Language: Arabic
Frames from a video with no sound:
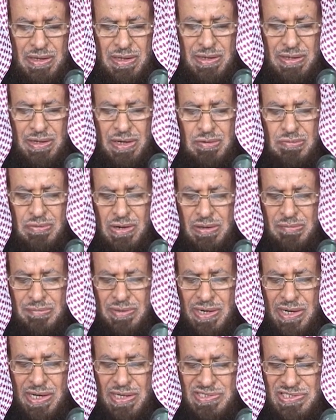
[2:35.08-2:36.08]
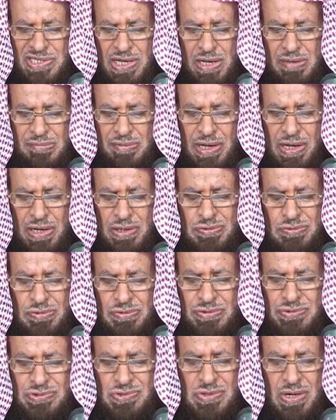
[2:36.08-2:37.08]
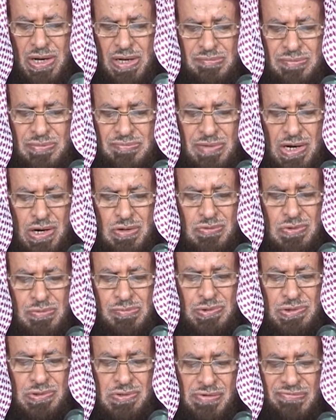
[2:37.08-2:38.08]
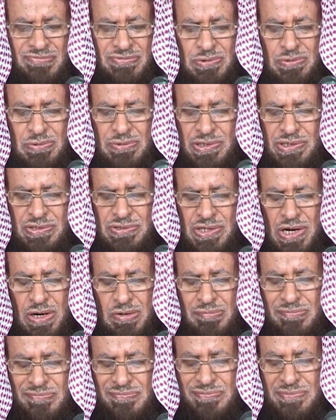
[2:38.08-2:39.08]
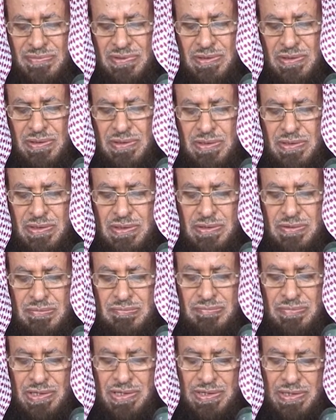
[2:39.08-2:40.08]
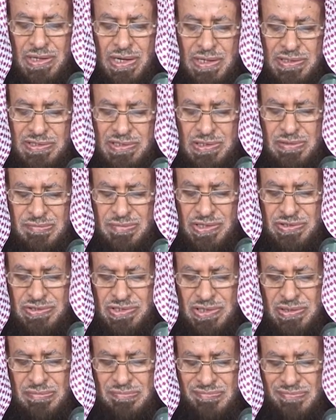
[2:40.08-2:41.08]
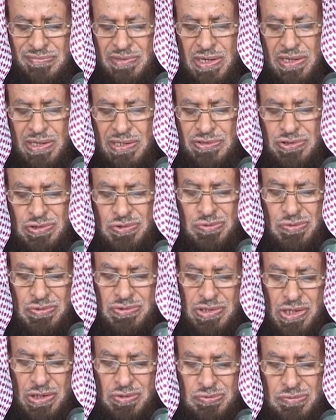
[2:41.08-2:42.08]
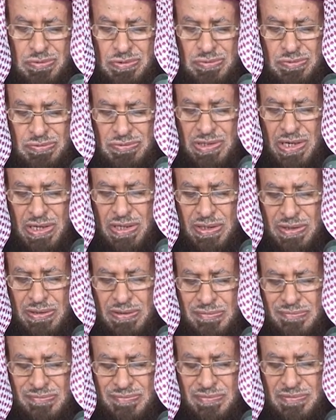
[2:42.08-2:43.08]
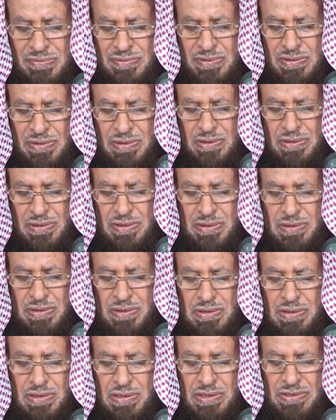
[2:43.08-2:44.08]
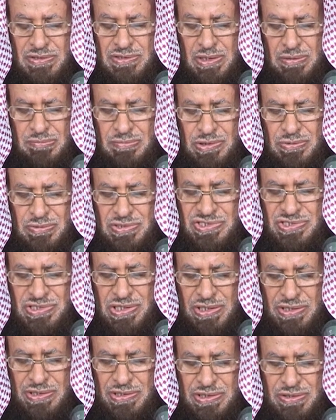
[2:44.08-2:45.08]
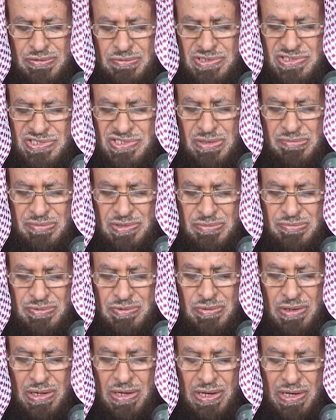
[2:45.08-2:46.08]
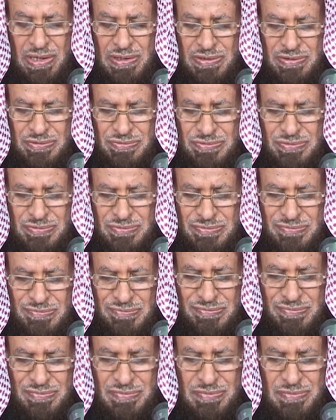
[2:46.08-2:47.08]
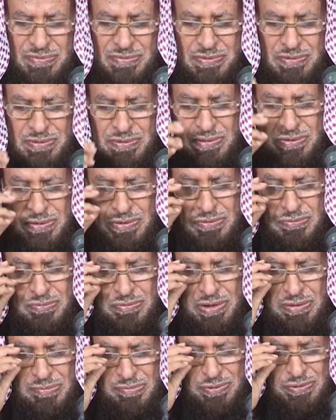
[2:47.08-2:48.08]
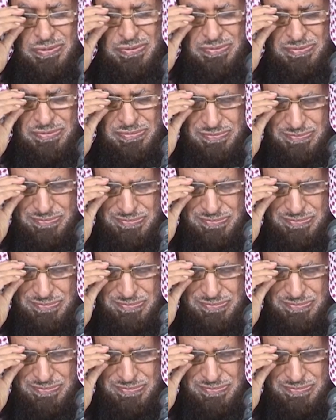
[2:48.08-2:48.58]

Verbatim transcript: انه امر اصحابه ان يخرجوها مما هو متوفر عندهم من اطعمتهم التي تقتات وتدخر كالتمر والشعير والزبيب والاقط والبر